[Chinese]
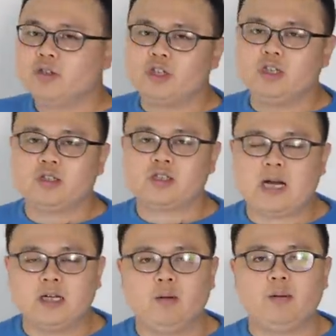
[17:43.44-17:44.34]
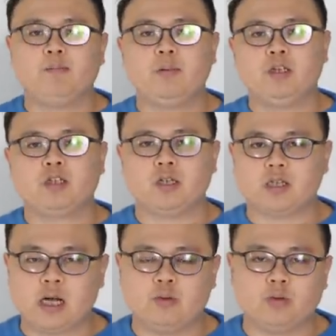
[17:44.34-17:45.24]
形成三个兵必胜的
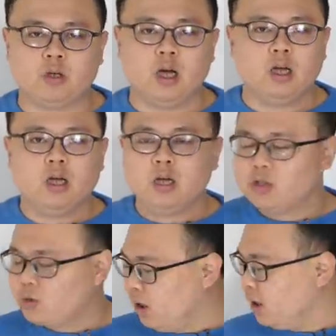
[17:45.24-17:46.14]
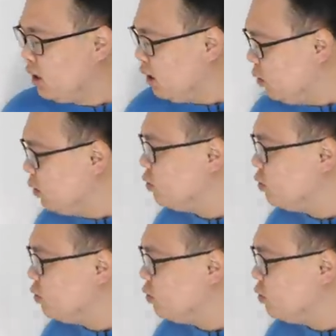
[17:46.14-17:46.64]
残局呢，所以可能